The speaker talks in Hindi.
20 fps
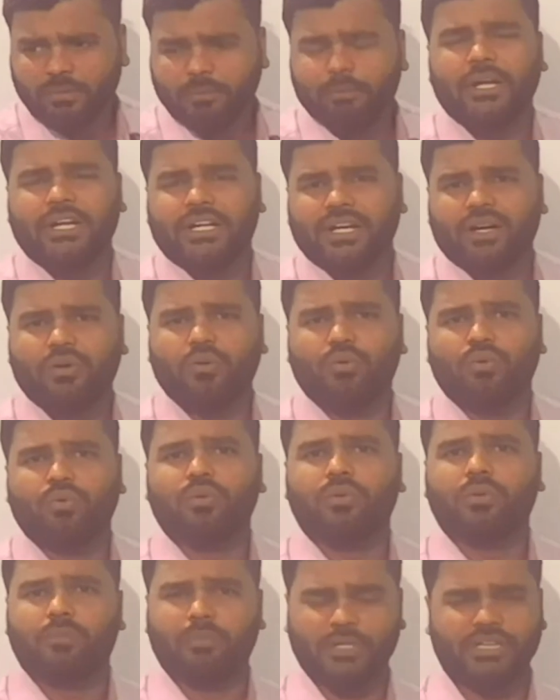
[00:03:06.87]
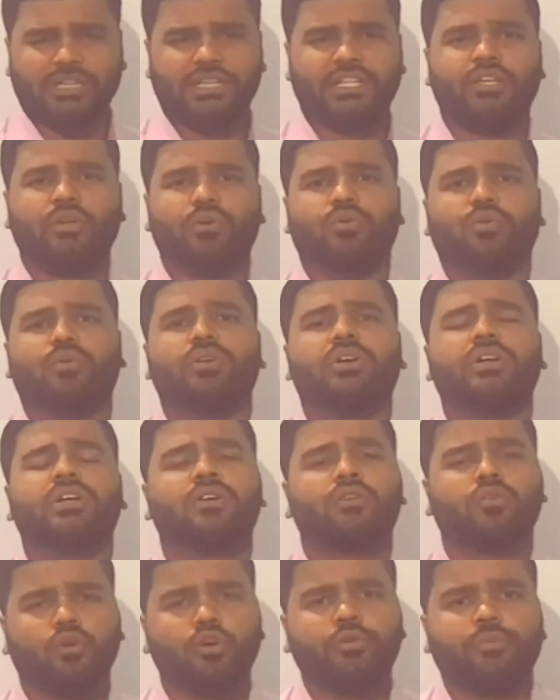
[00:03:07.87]
बेटा हो पत्नी हो
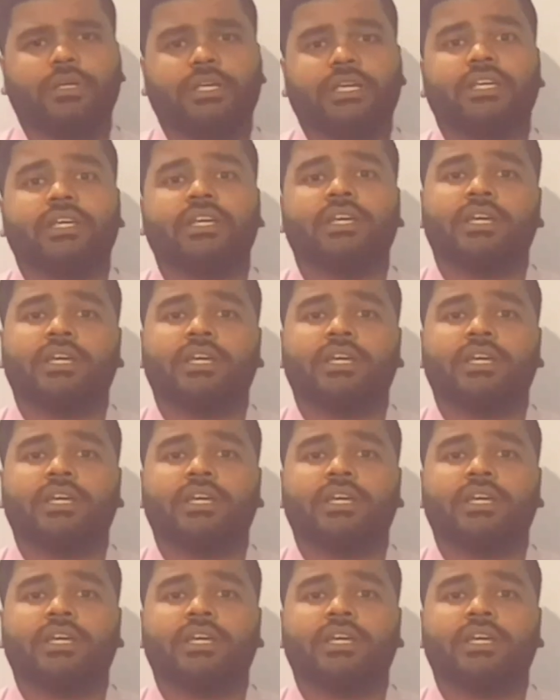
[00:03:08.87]
कोई भी